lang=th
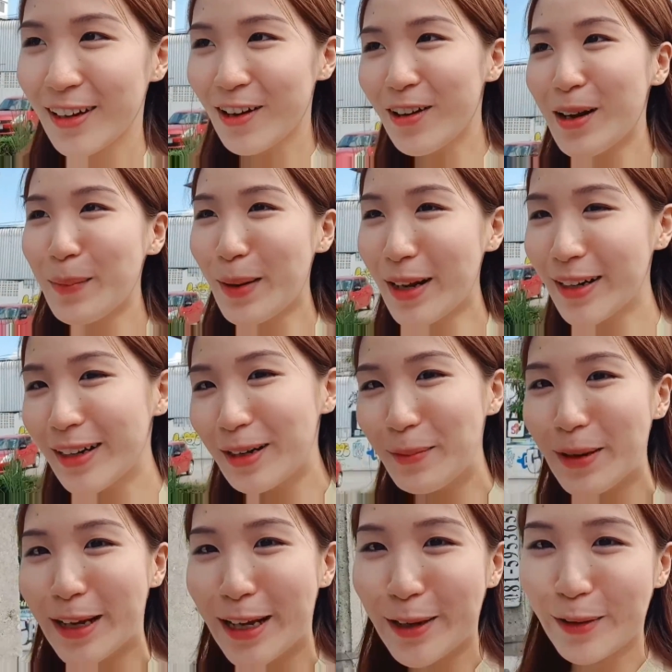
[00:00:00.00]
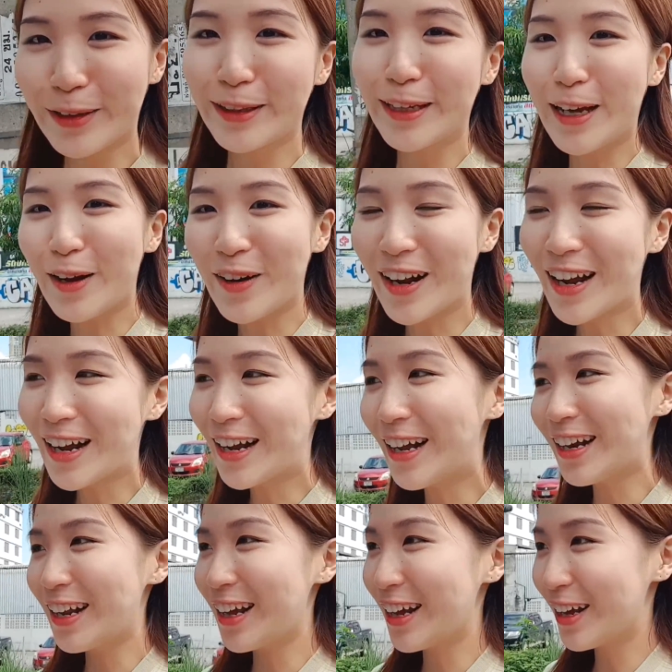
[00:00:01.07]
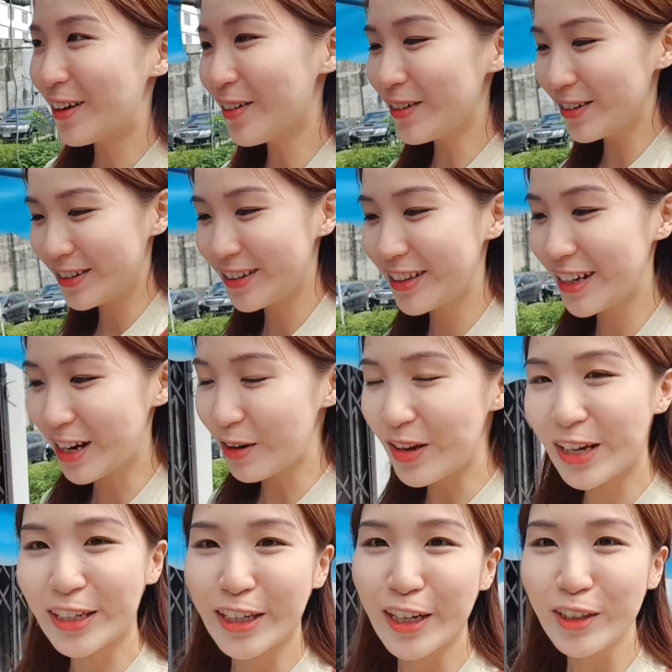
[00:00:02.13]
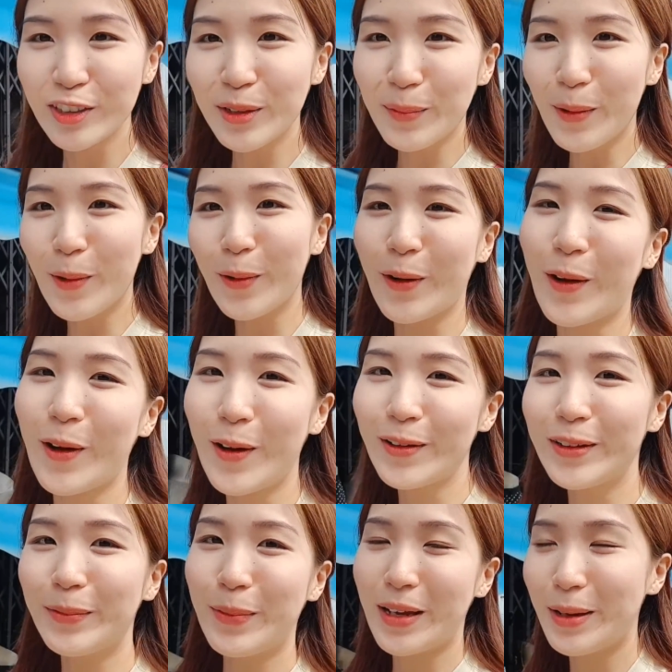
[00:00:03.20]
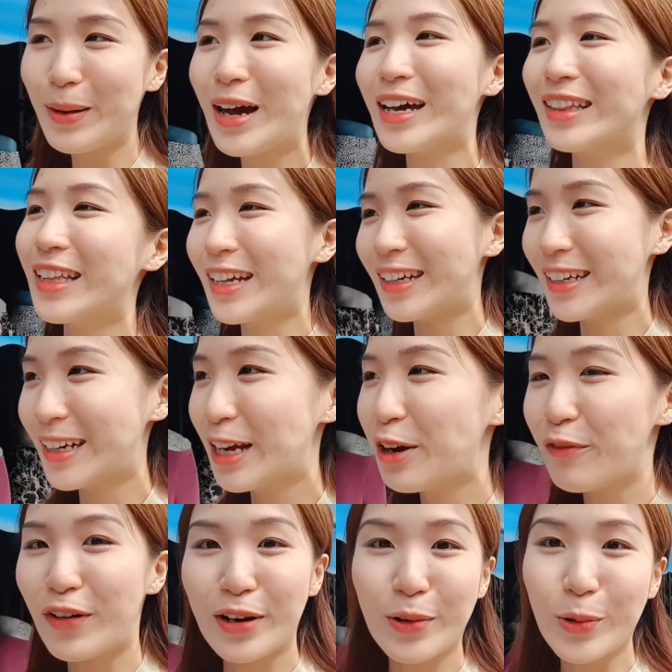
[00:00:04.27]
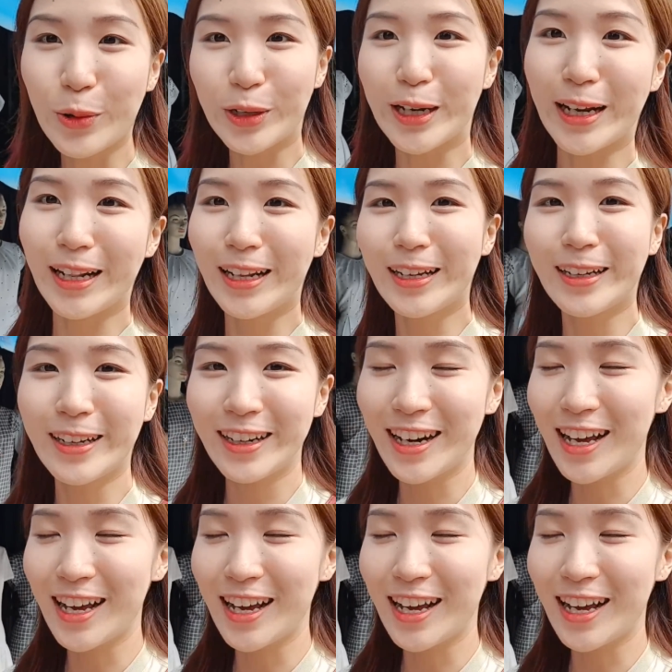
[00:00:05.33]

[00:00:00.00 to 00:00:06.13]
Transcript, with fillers: ก็กำลังเดินมากินก๋วยเตี๋ยวนะคะแล้วเดี๋ยวอีกครึ่งชั่วโมงก็จะไปผ่าตัดฟันคุดกันเลย